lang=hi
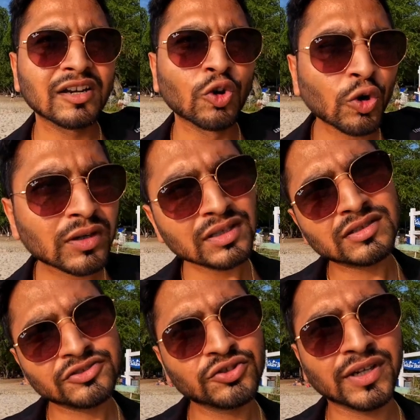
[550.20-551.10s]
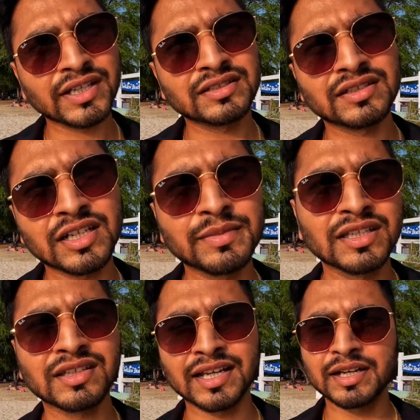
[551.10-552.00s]
लोकल्स जो हैं जितने भी
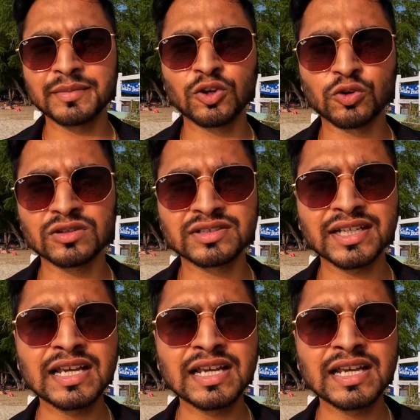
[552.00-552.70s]
थाईलैंड में लोकल्स हैं